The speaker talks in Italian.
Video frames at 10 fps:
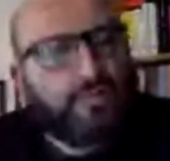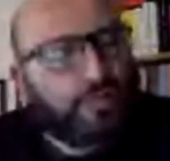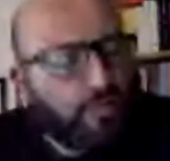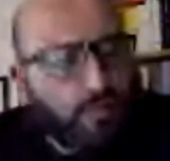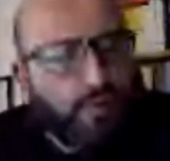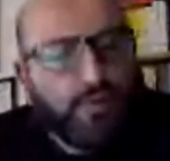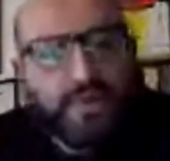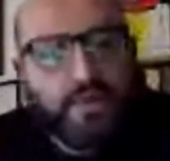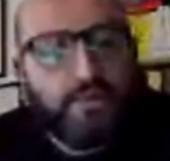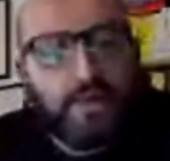Secondo
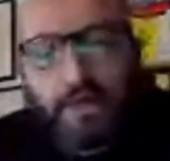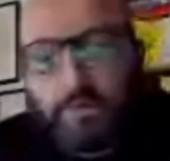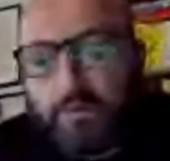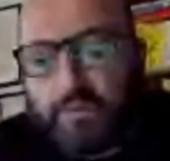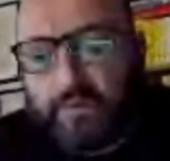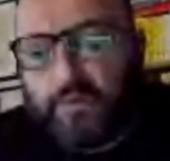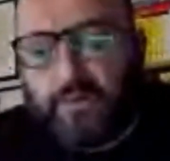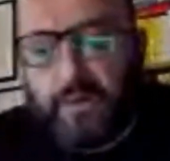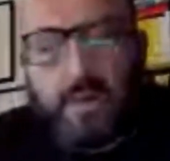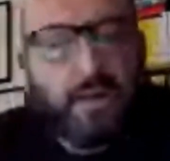molti lui era
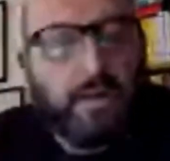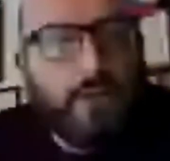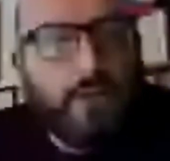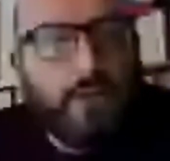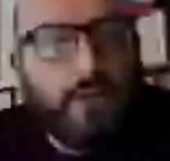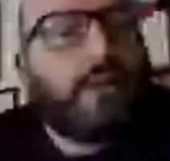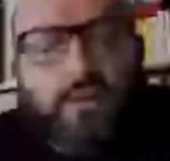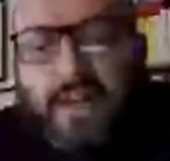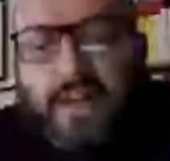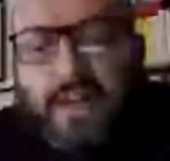proprio, eh,
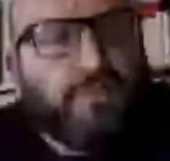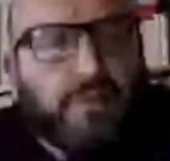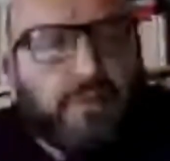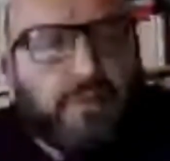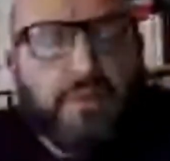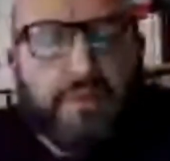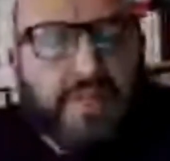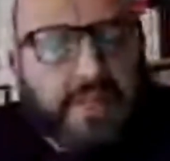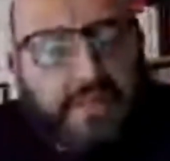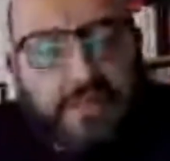d'altronde anche le sue ultime
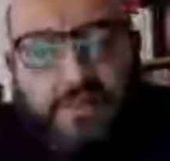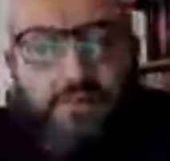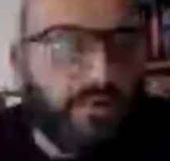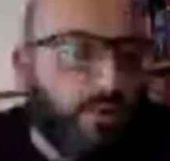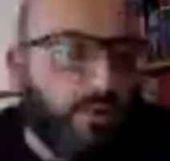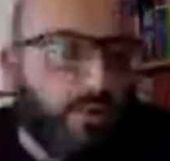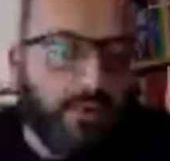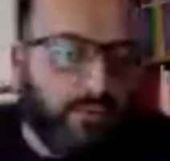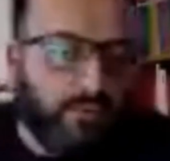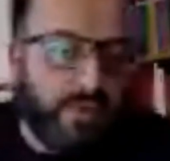dichiarazioni o
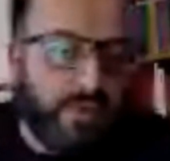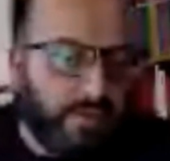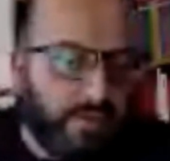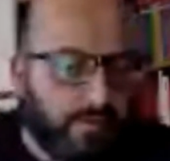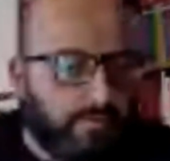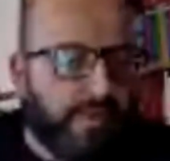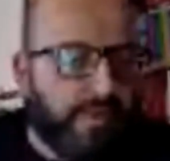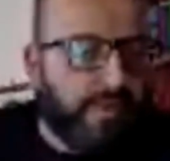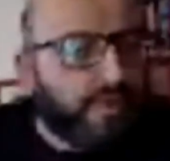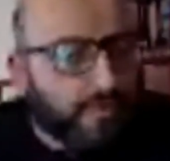penultime,
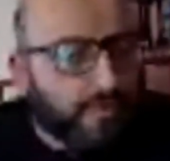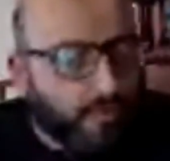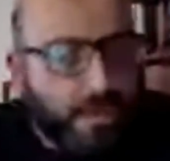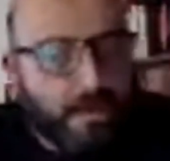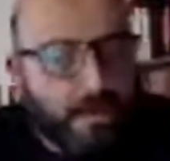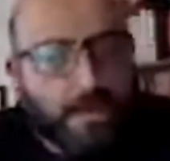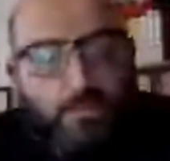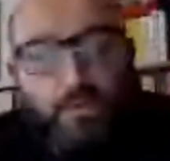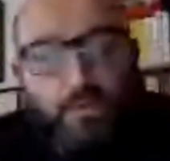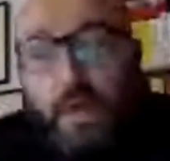perché ogni tanto parla
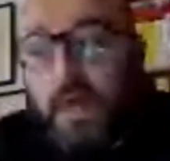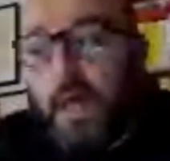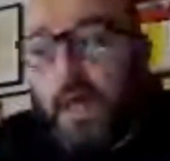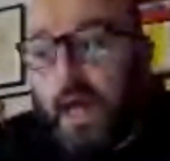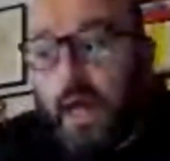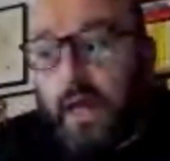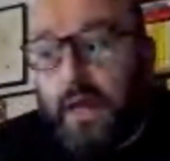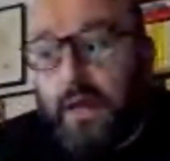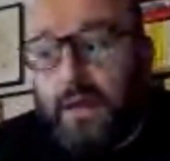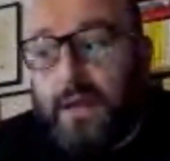Alan Moore,
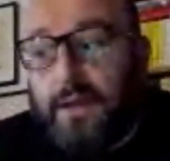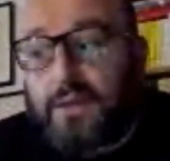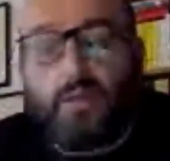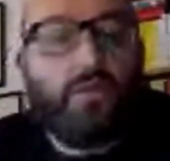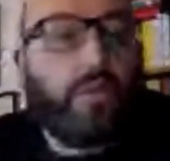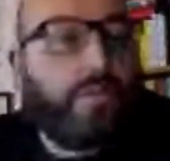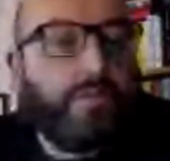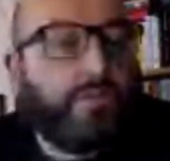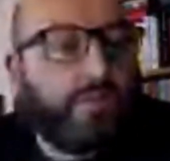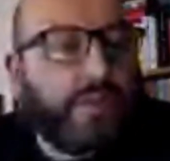eh, sono
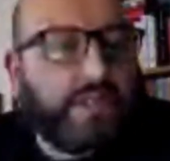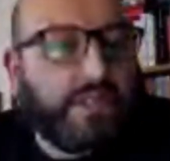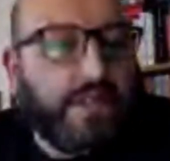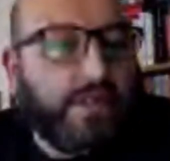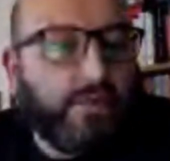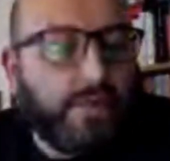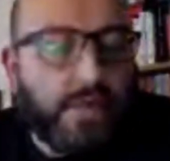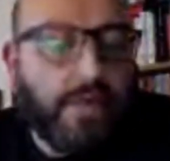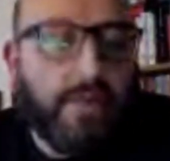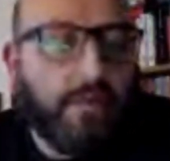appunto nel segno
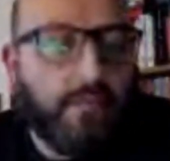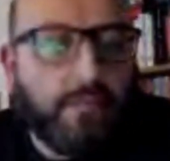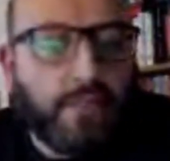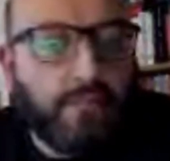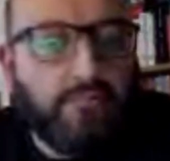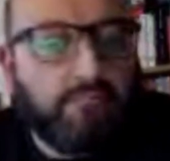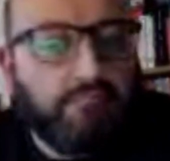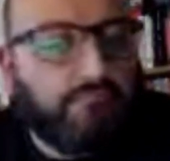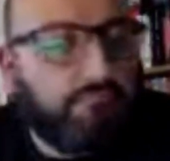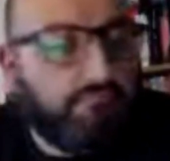di una
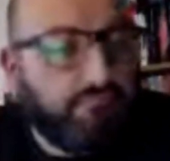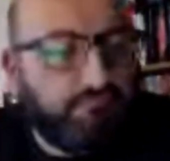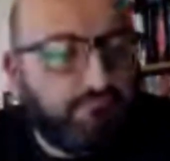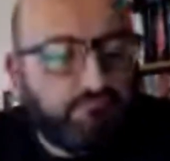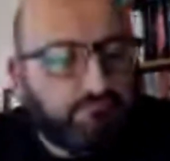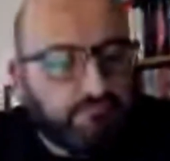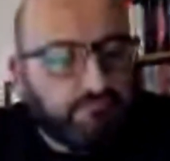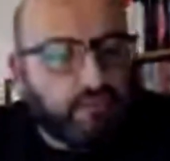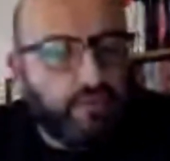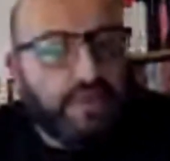mh,
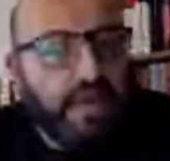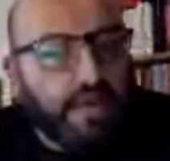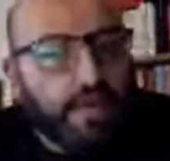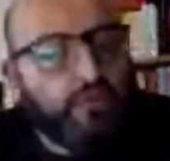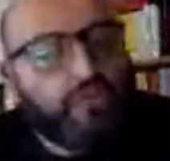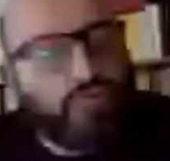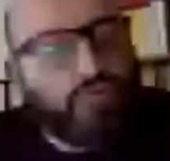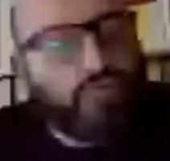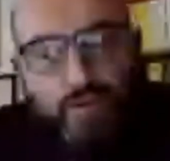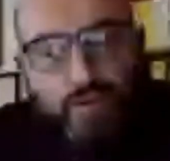totale
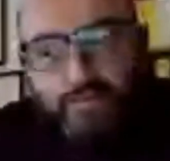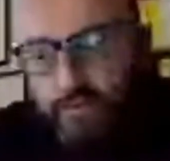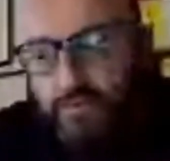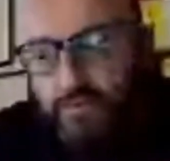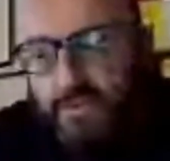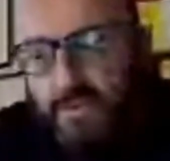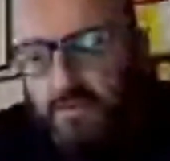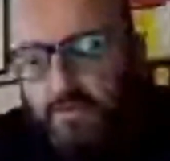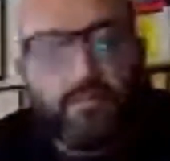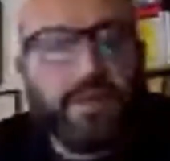chiusura nei confronti
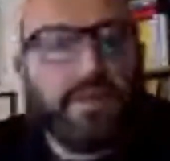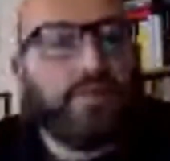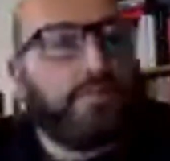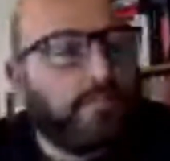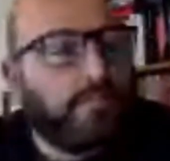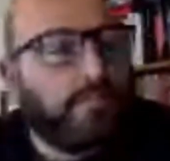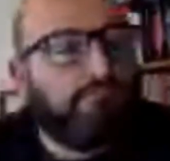del fumetto